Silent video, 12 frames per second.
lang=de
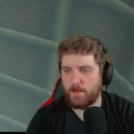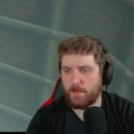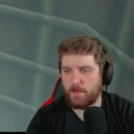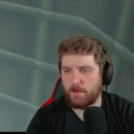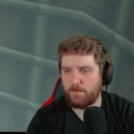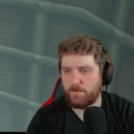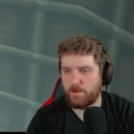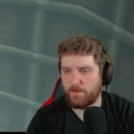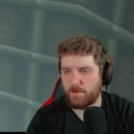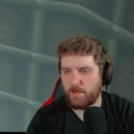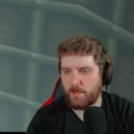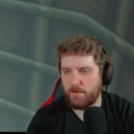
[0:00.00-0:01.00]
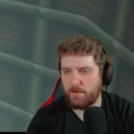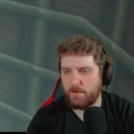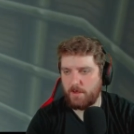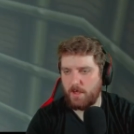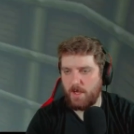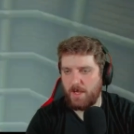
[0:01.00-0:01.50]
Ja, wie komme ich rein?
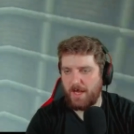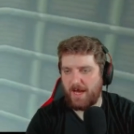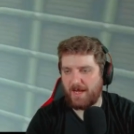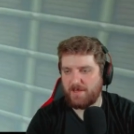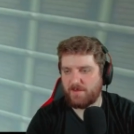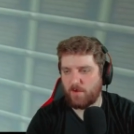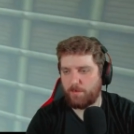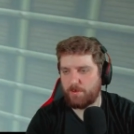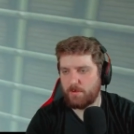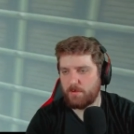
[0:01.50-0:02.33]
Ach, als ob.